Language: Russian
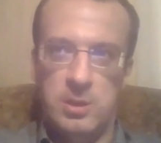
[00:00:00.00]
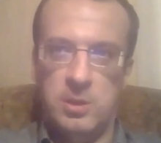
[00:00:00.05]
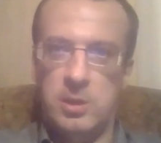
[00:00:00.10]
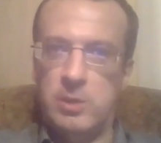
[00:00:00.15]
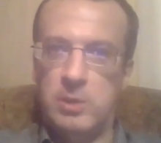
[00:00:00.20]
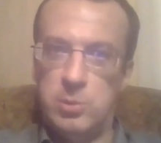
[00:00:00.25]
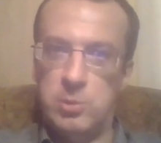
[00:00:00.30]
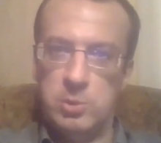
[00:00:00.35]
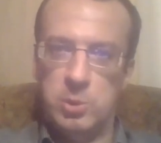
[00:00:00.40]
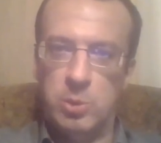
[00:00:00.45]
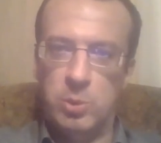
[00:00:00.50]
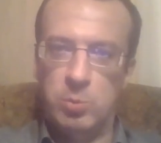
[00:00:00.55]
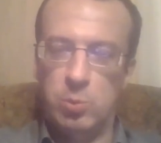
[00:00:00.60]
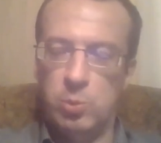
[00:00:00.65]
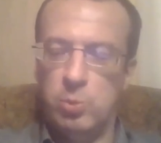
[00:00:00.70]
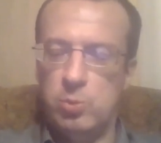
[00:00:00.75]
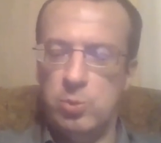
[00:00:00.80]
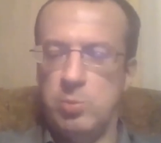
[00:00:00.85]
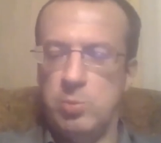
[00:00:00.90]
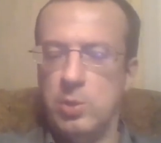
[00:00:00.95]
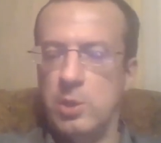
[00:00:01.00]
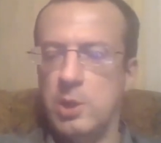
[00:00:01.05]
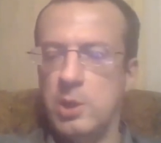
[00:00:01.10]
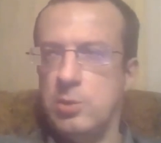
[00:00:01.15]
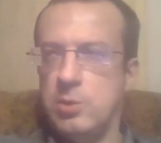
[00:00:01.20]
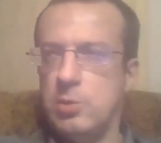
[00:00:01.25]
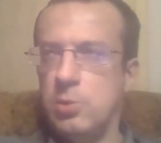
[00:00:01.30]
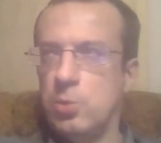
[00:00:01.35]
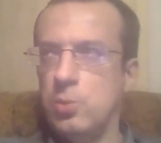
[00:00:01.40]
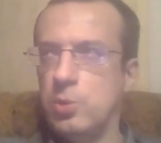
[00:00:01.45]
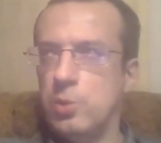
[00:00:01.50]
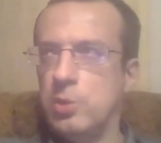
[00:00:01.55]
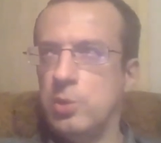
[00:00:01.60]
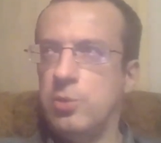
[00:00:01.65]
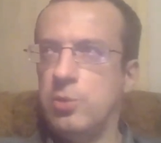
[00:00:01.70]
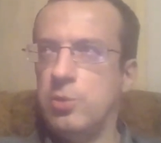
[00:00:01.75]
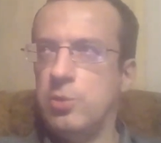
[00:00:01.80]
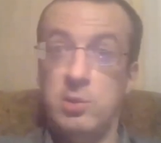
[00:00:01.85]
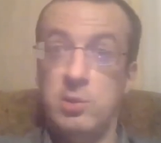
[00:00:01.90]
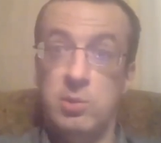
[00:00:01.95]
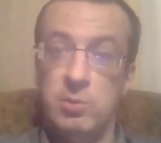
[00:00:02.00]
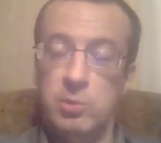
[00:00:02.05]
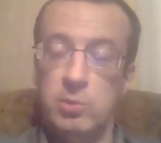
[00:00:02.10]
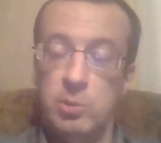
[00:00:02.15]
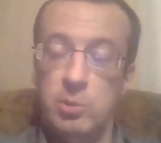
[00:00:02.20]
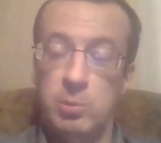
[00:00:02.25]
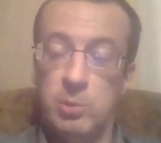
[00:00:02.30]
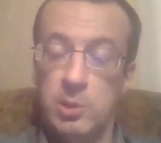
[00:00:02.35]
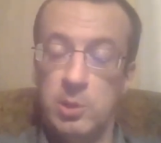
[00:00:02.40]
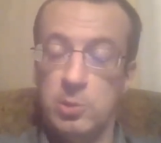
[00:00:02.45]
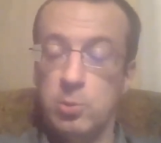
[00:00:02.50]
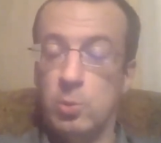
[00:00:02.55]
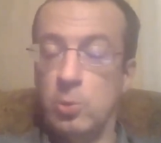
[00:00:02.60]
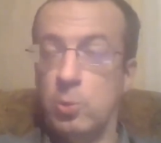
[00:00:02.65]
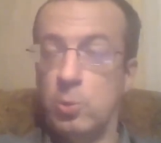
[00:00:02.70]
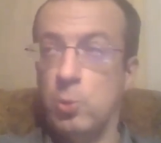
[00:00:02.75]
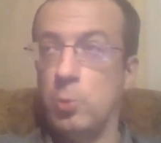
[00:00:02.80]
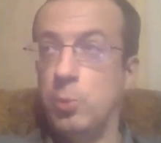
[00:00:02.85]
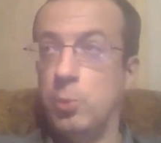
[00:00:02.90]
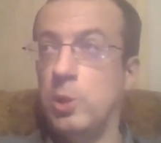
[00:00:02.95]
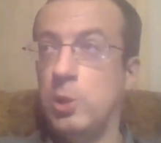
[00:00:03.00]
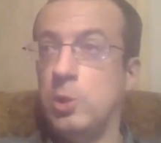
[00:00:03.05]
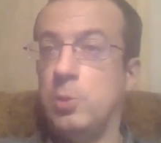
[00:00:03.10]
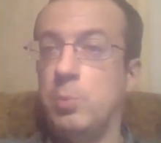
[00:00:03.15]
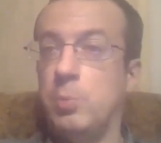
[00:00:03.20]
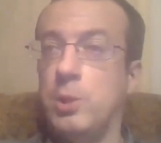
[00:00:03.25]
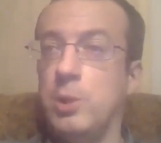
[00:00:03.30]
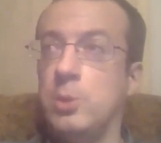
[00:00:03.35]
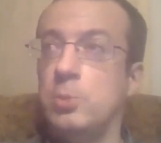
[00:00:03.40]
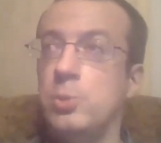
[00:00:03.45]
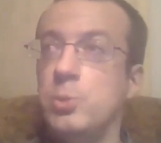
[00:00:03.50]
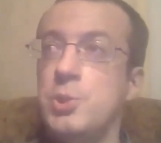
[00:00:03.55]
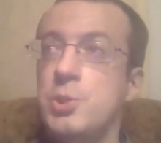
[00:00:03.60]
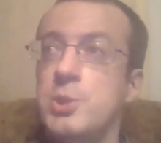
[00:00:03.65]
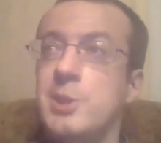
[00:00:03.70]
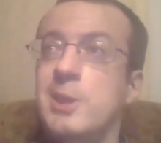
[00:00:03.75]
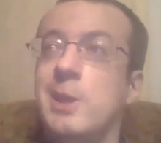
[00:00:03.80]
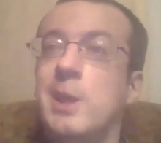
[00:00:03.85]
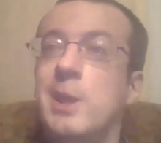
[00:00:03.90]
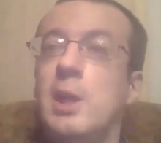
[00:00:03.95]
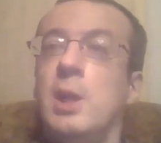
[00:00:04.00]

Я все-таки буду избегать слова консервативный, насколько у меня это получится.